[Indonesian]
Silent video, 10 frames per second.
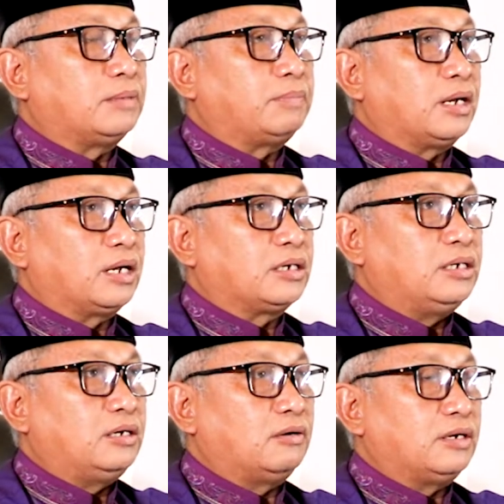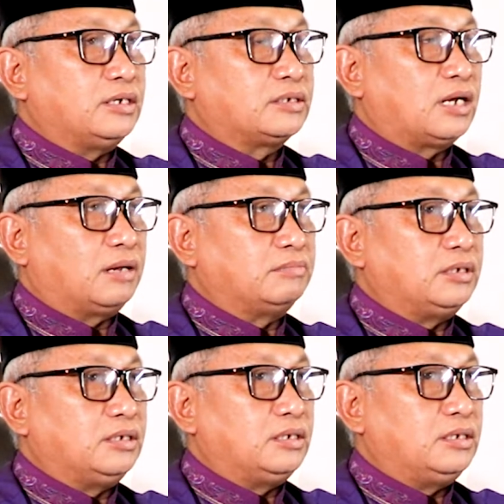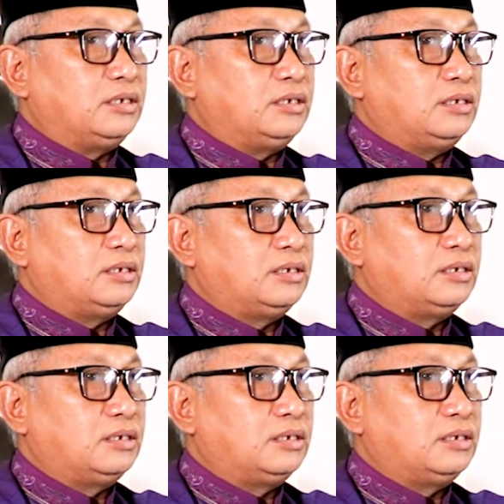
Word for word: apalagi non Islam ini